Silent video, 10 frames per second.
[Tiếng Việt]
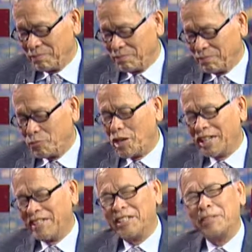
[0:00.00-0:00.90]
Ừ, thưa
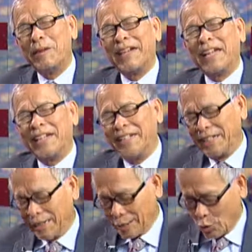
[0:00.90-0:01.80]
anh như ban
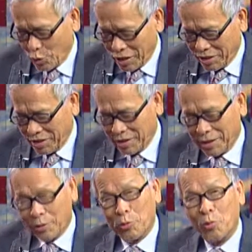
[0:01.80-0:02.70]
nãy ờ, tôi đã
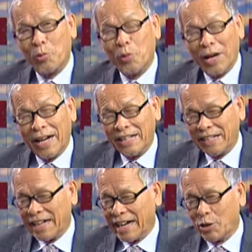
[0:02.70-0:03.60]
thưa cùng quý
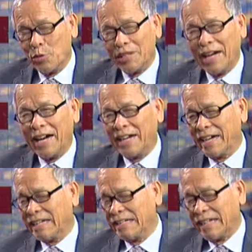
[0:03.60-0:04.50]
khán giả cũng như hai
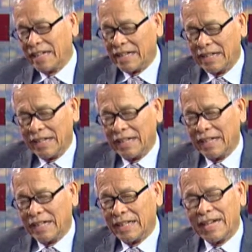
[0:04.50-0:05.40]
anh là
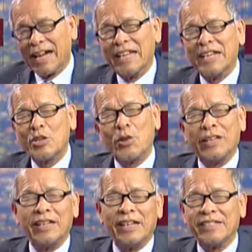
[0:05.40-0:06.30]
tất cả những
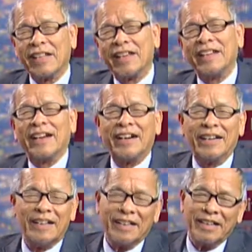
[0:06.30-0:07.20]
chuyện gì xảy ra
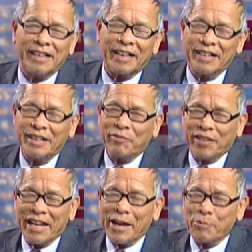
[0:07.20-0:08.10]
ở cái nước
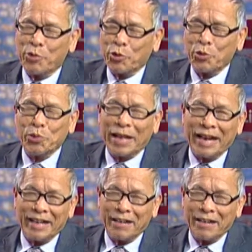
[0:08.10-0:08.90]
Việt Nam của chúng ta